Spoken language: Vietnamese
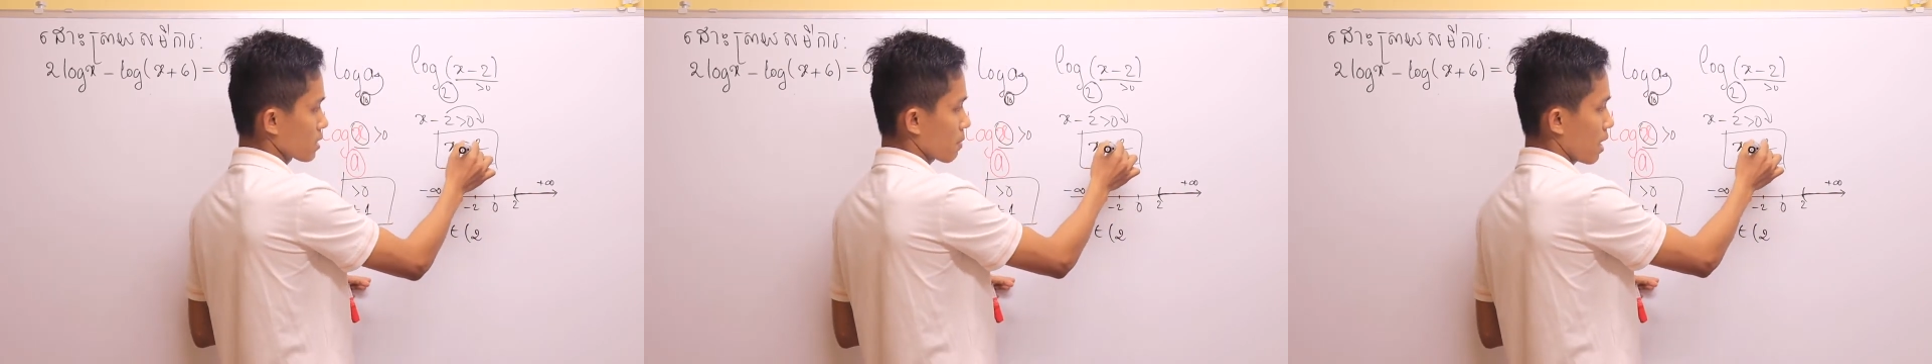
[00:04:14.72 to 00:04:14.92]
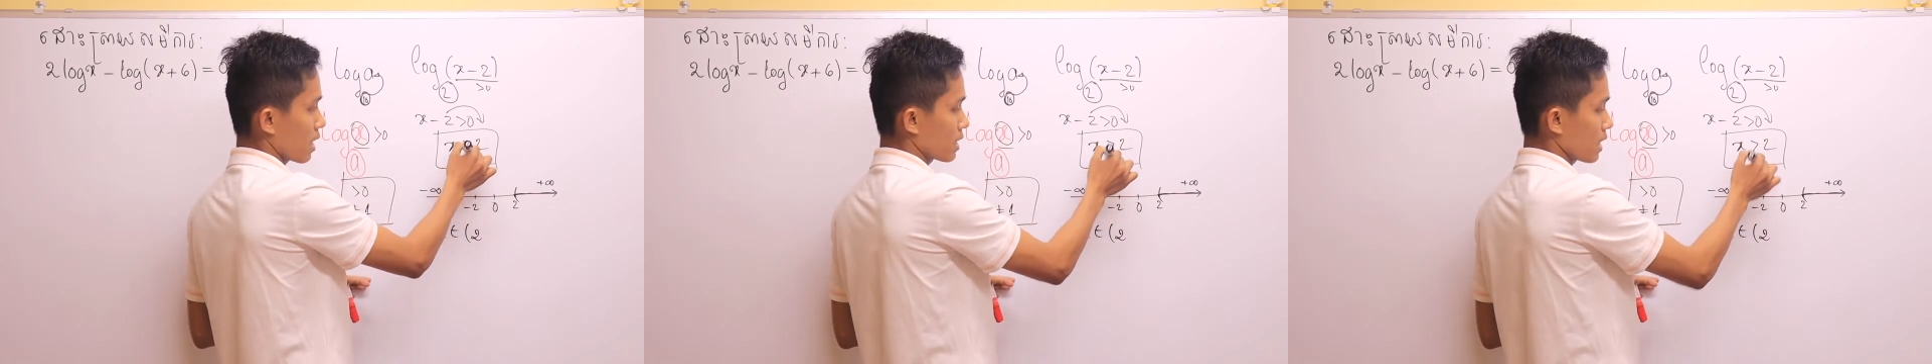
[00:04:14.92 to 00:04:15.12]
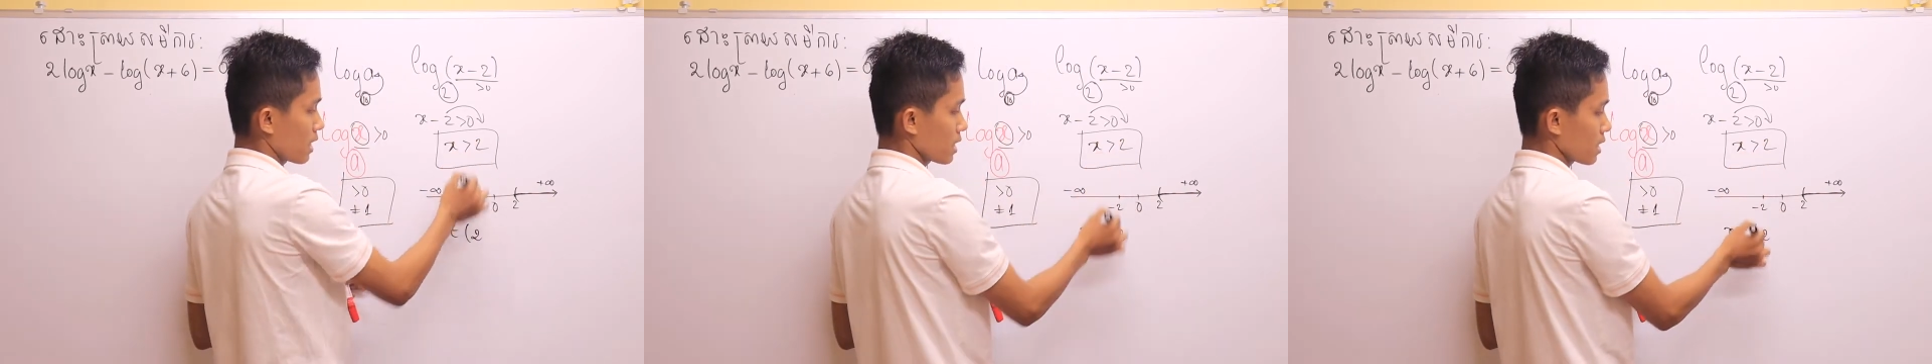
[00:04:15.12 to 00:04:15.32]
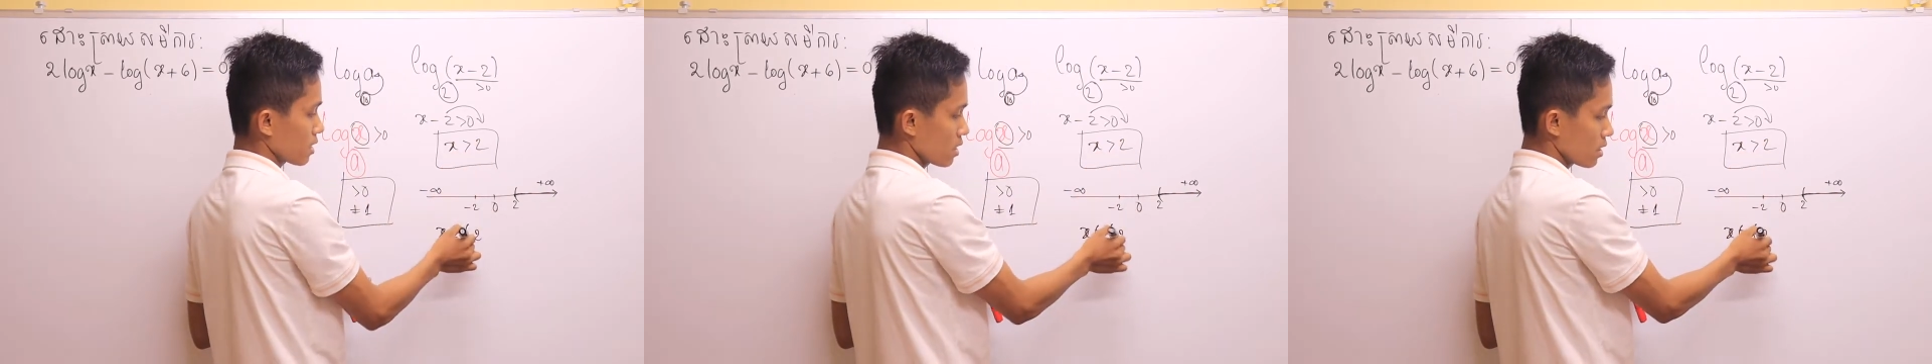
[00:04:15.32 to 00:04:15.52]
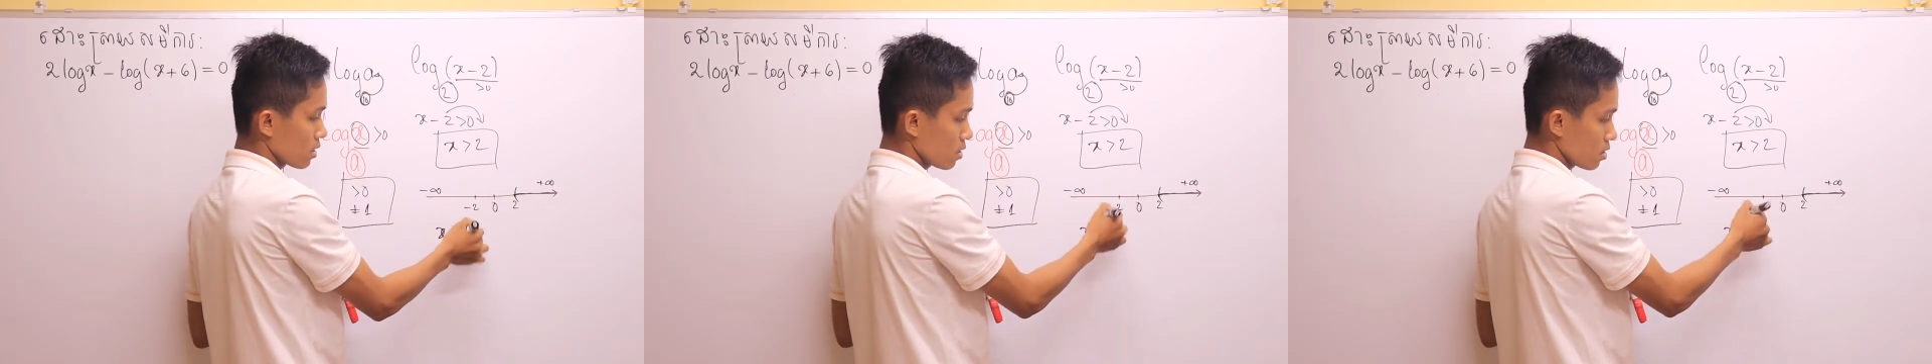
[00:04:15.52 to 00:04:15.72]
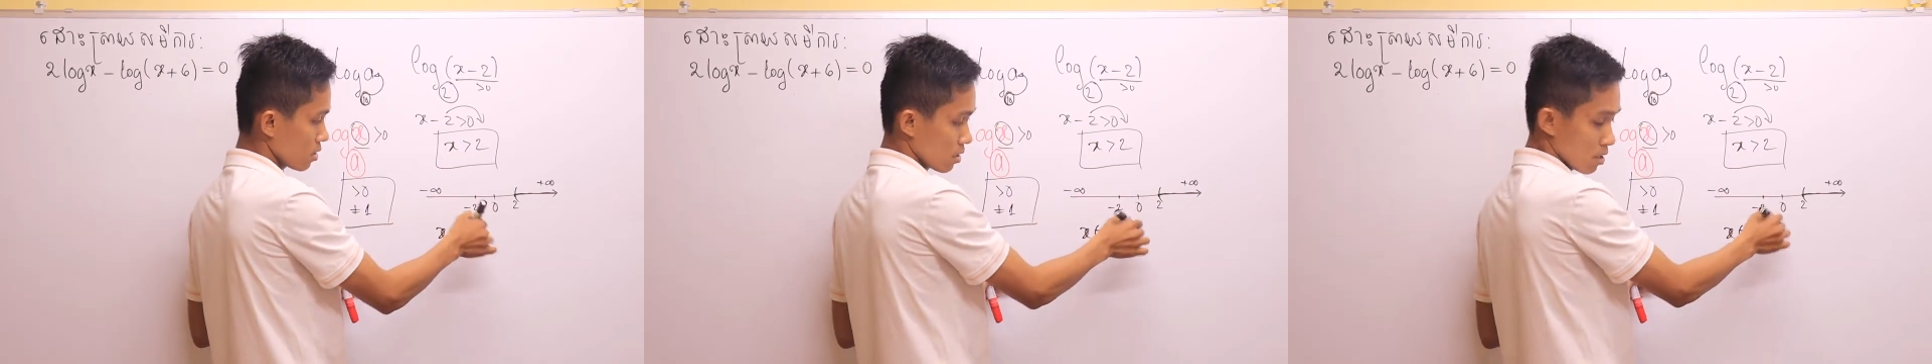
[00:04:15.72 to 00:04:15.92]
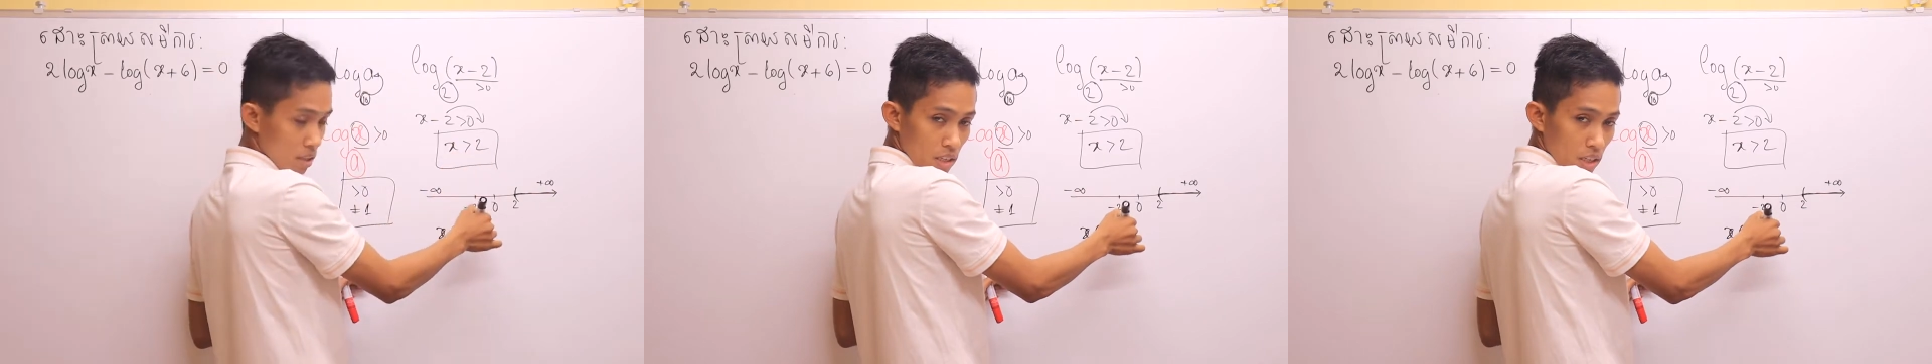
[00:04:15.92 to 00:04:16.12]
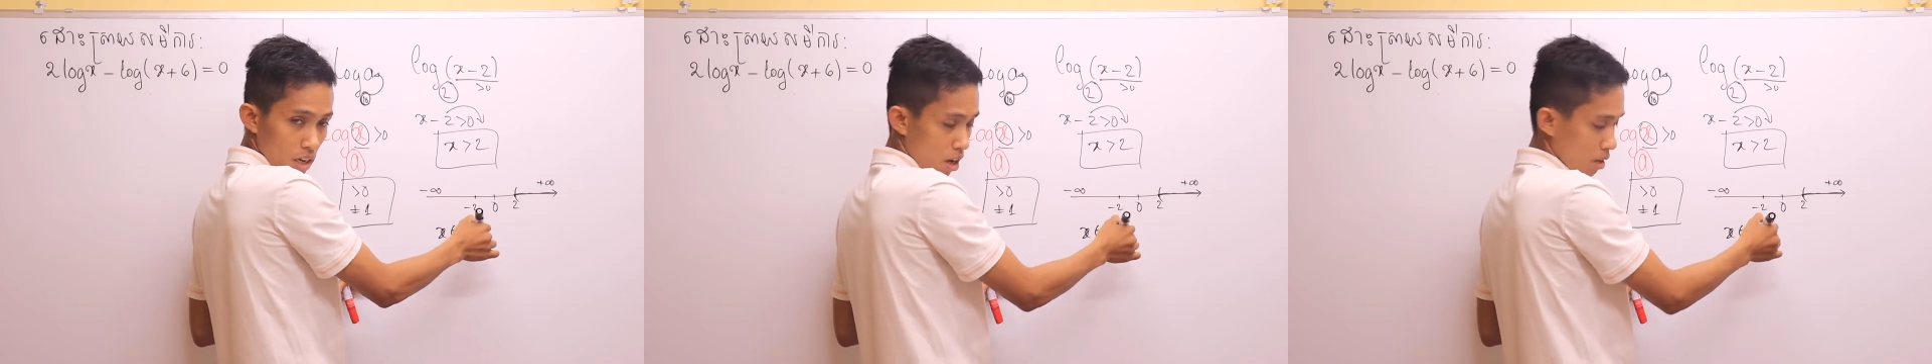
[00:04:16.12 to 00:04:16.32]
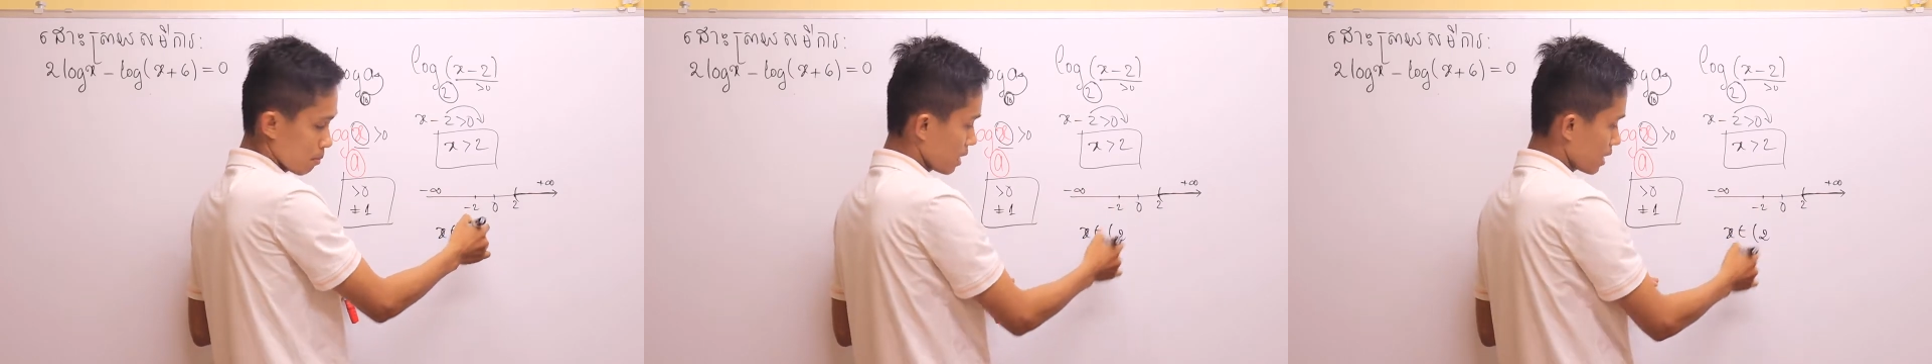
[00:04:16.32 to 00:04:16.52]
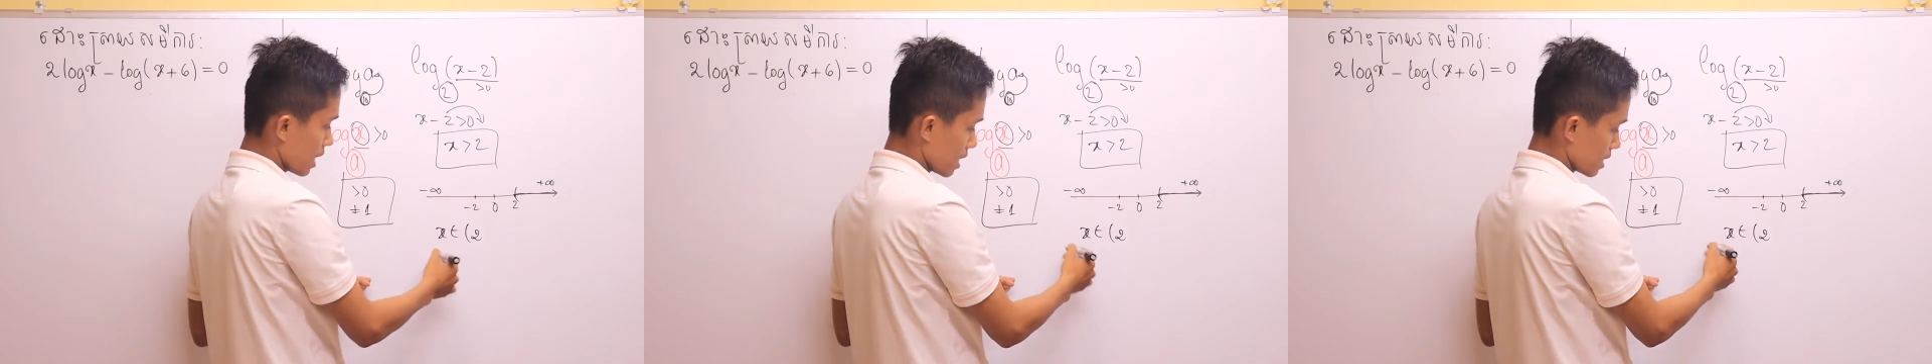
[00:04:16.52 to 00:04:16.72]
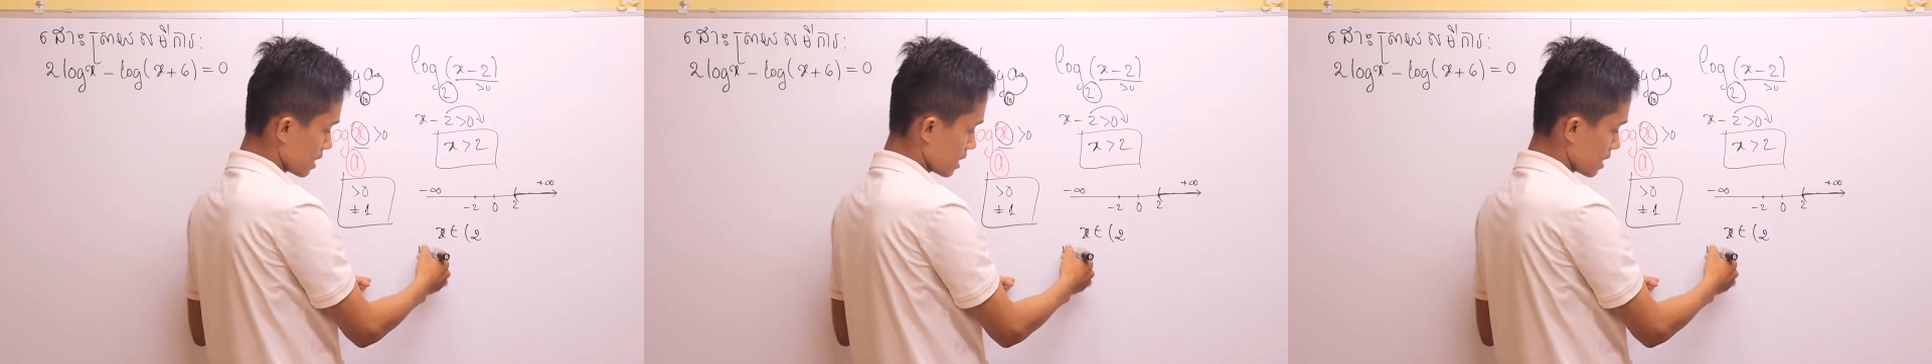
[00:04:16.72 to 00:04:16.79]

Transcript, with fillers: small chứ chẳng dừng ọt miền đại